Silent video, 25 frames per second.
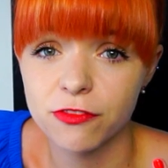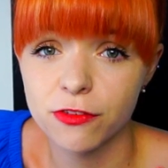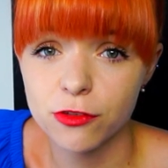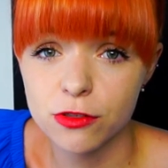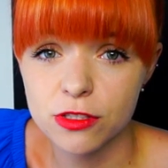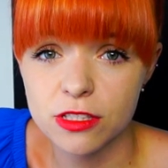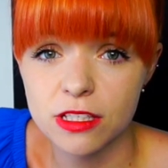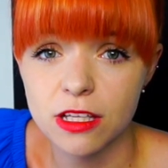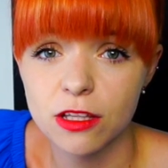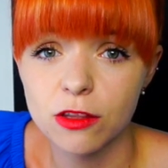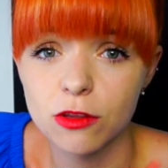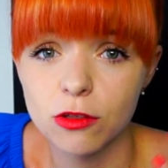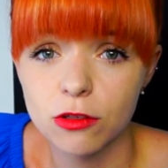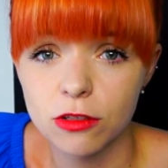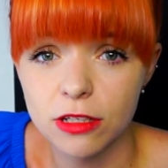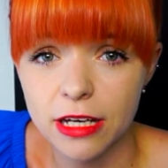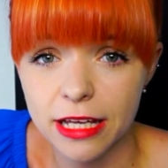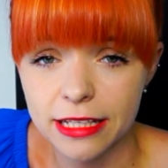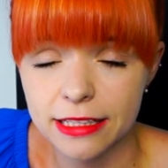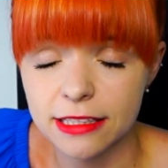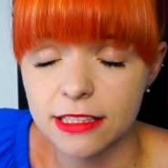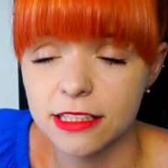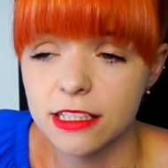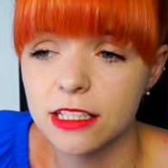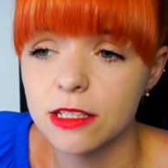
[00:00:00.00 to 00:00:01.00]

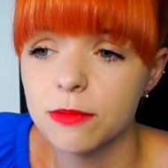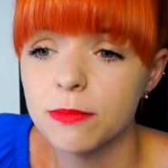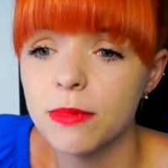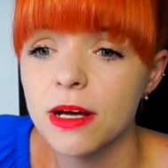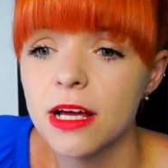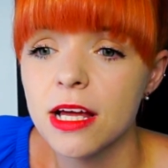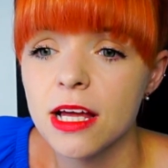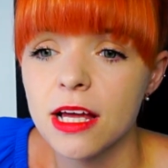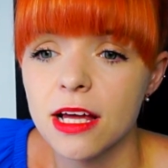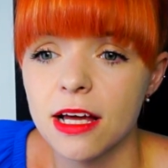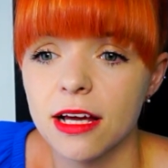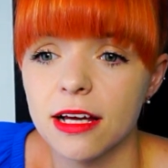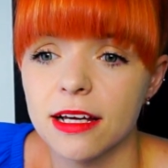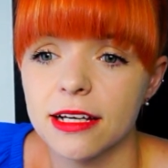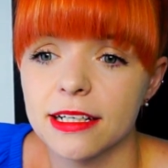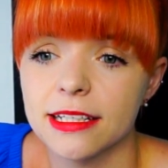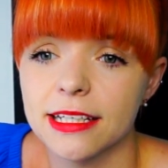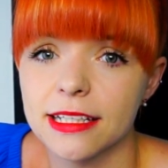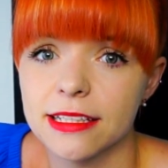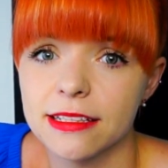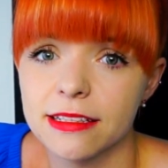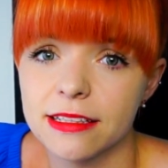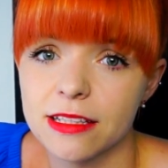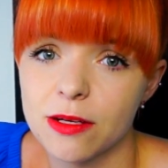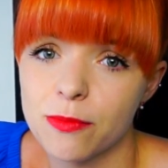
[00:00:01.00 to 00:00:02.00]
wiosenno-letnim, e,
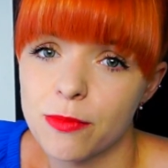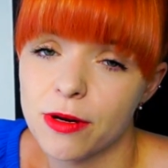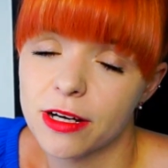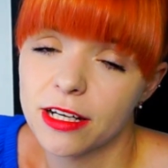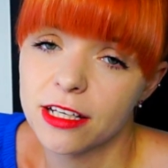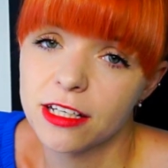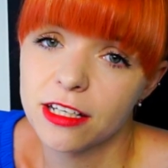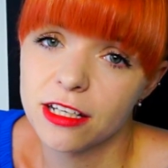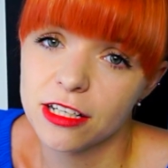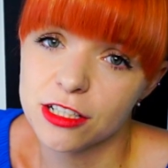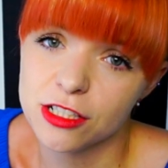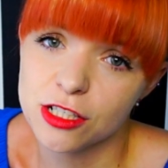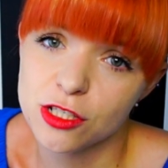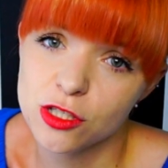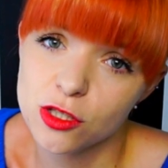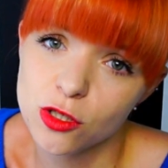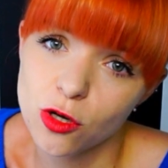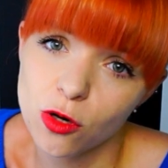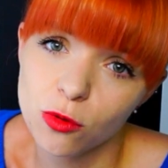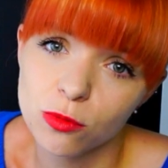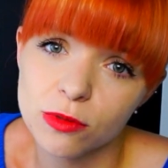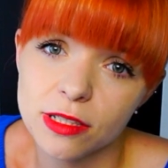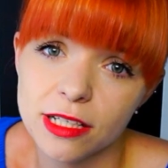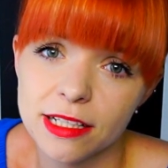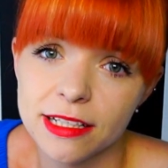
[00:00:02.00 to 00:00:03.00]
kiedy te makijaże
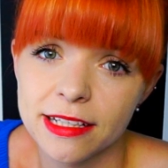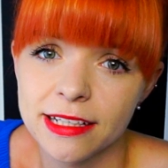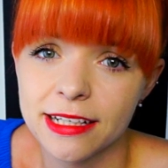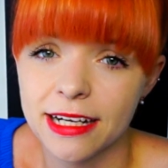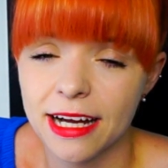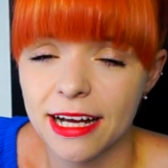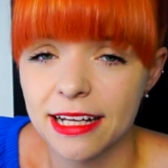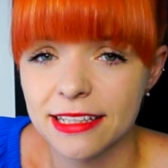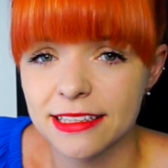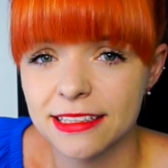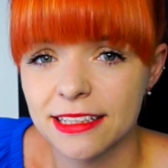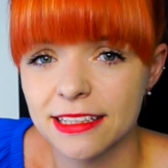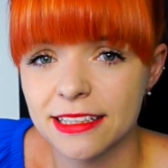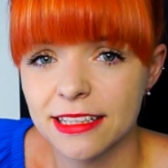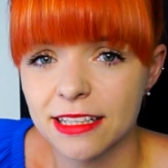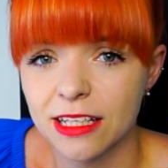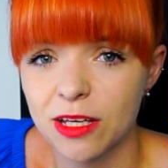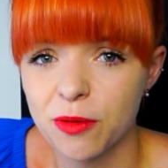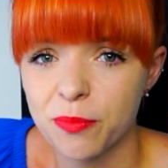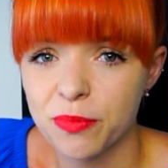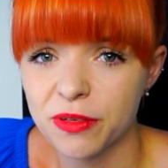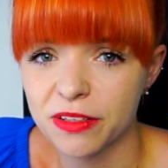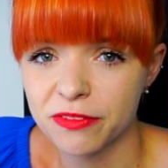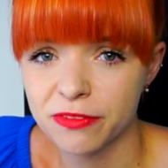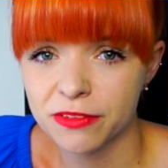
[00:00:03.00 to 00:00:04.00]
są delikatne,
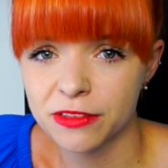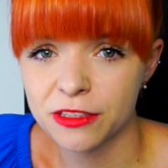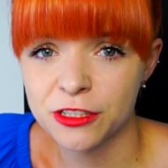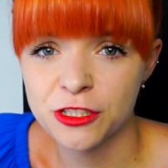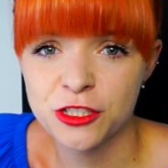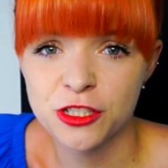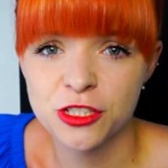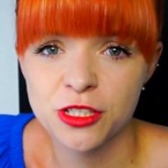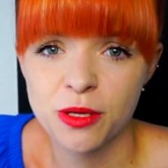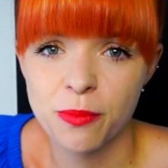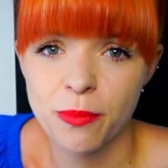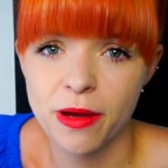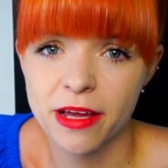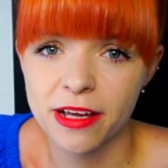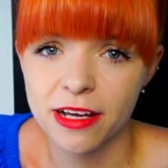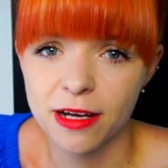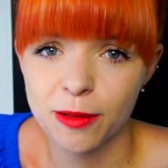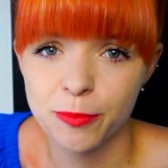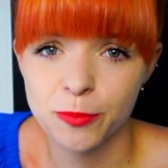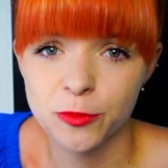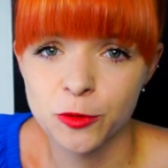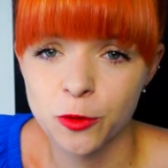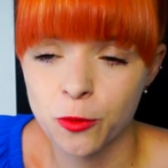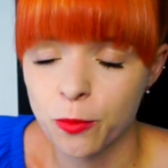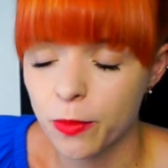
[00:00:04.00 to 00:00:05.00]
takie praktycznie make-up,
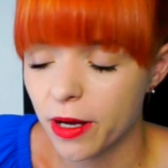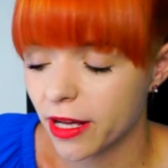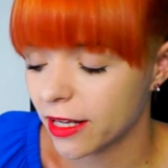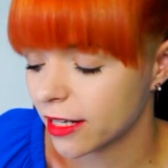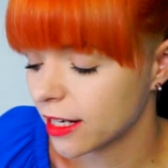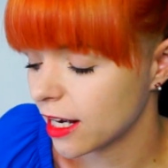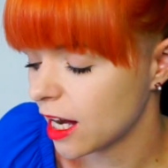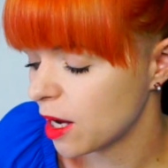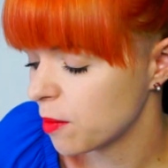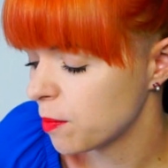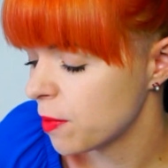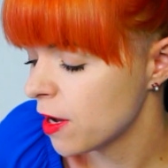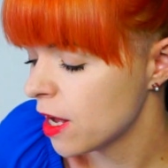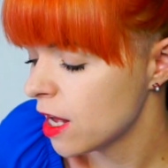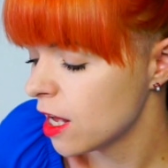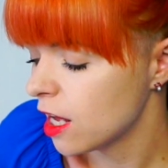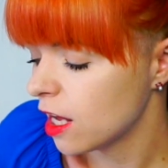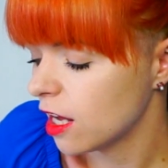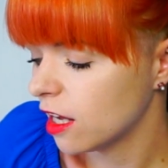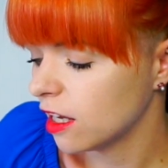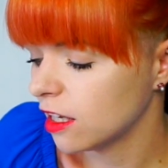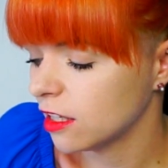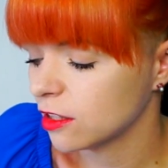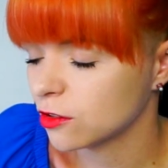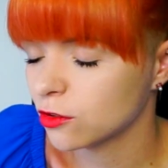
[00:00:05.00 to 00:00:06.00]
no make-up,
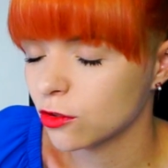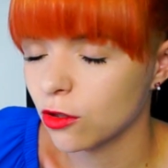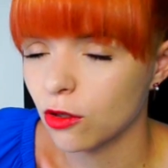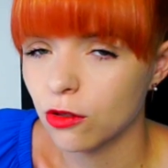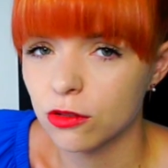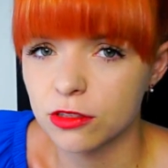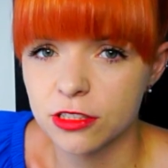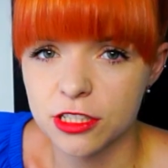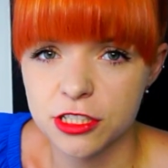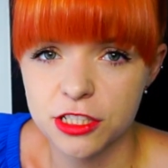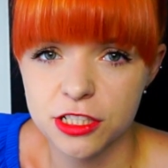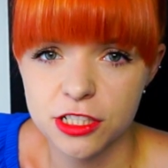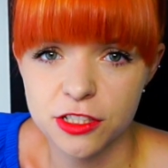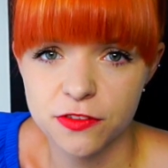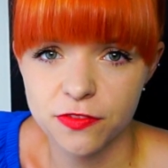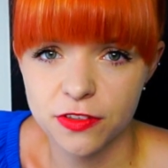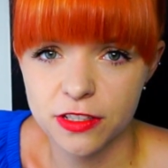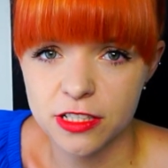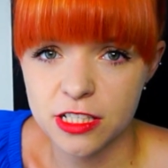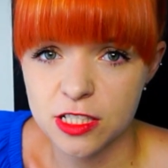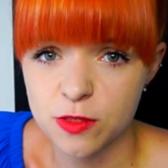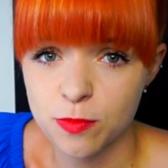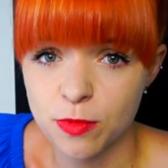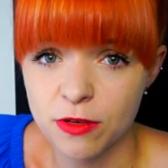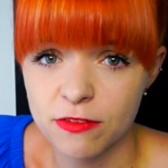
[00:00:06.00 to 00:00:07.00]
e, to one się
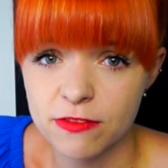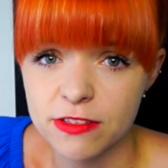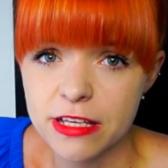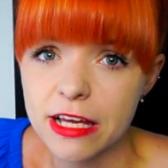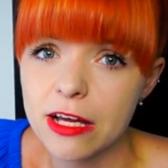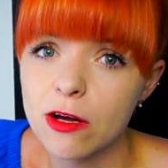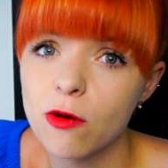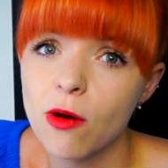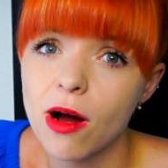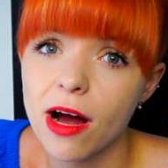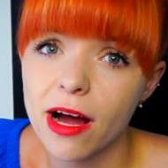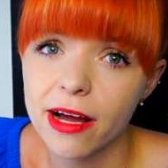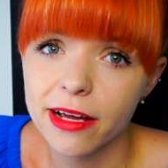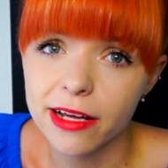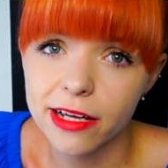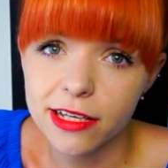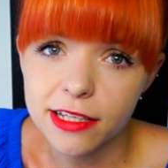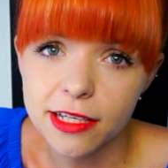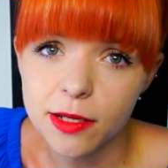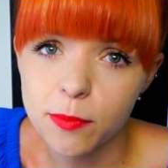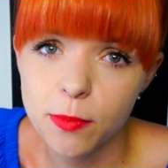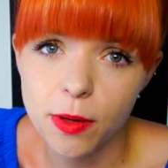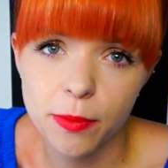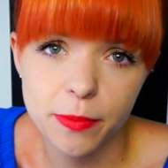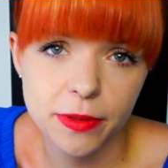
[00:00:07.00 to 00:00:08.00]
świetnie sprawdzają, a ja
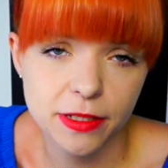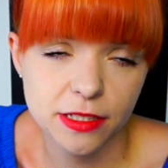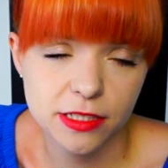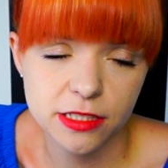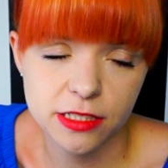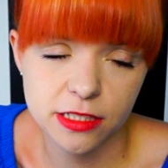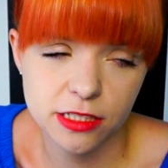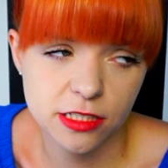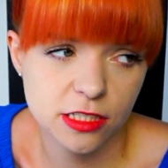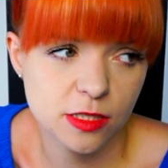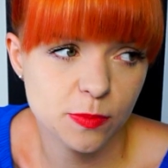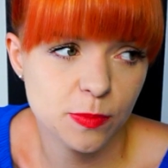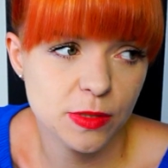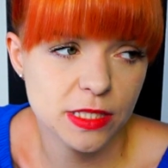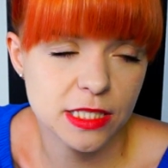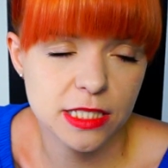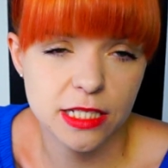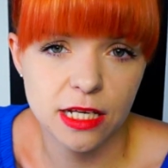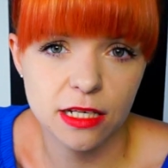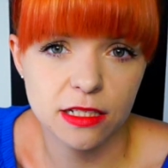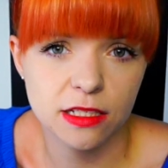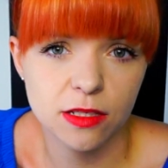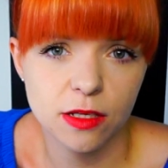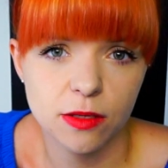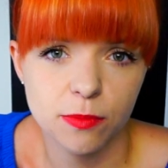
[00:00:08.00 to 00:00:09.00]
nie mam jakichś
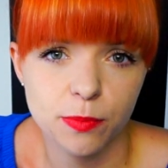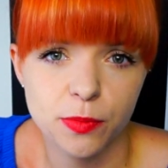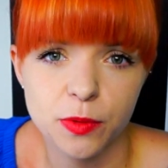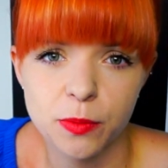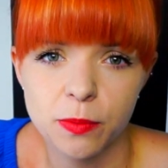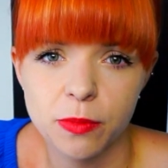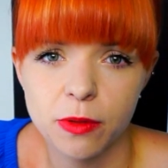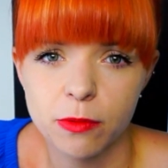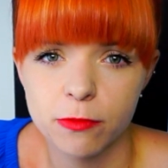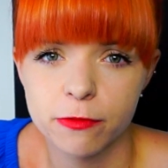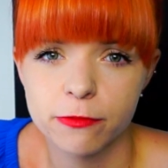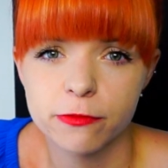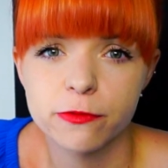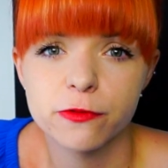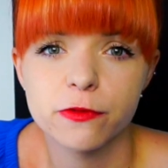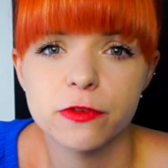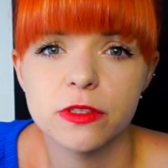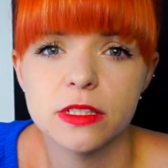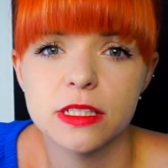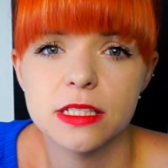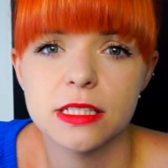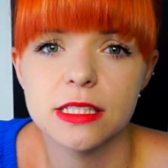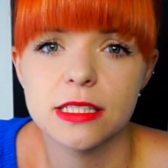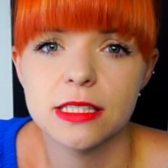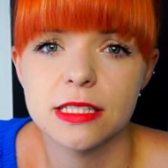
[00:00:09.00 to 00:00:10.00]
specjalnie problemów
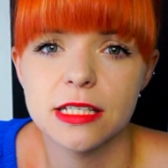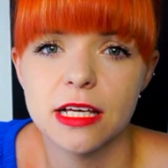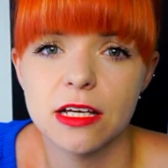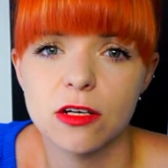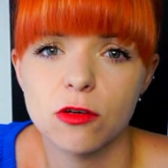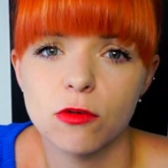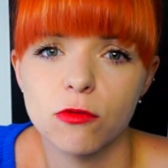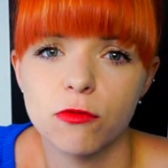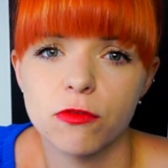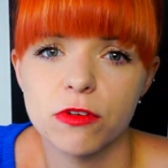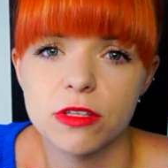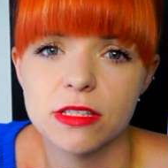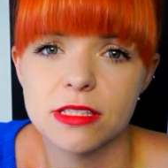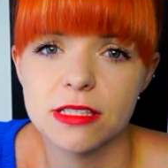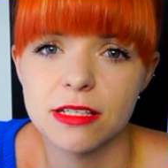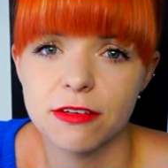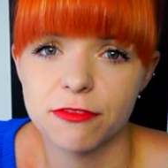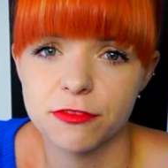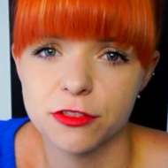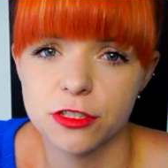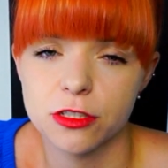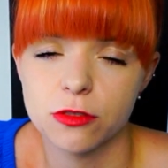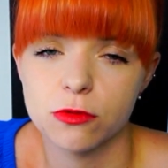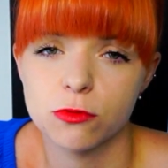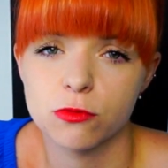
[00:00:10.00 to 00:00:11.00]
e, z cerą, więc
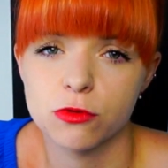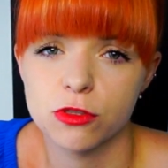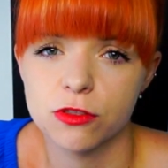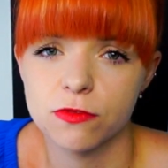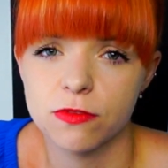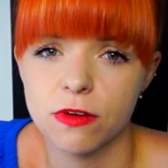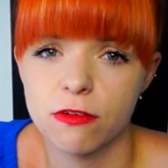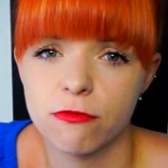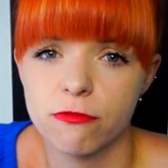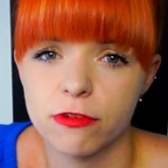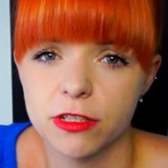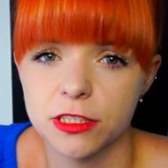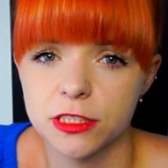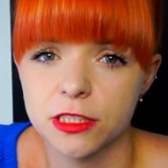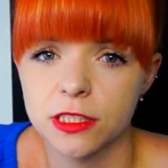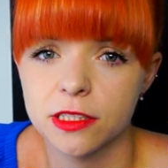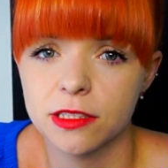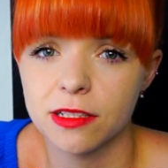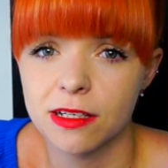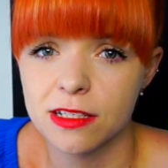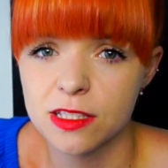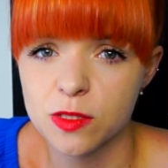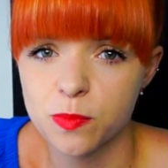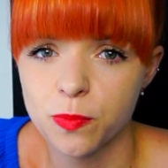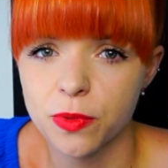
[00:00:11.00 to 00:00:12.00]
zawsze używam właśnie
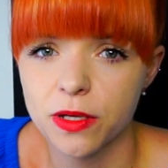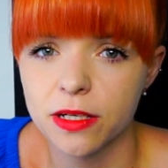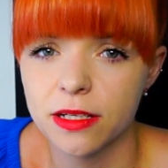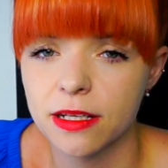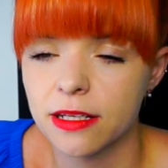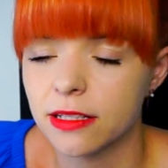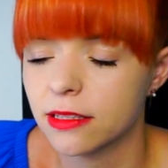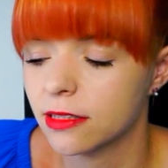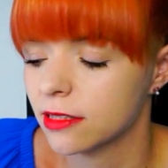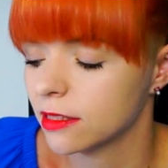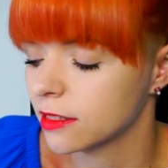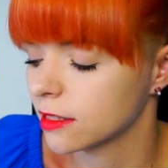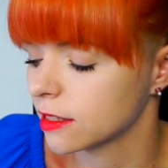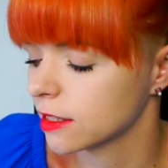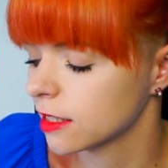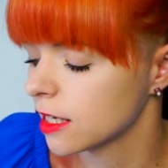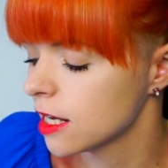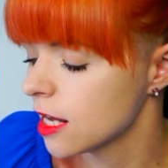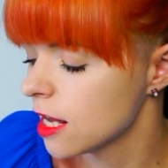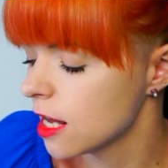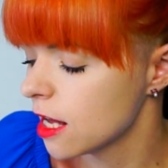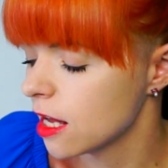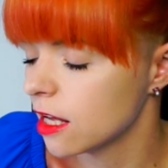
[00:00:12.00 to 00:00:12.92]
transparentnych,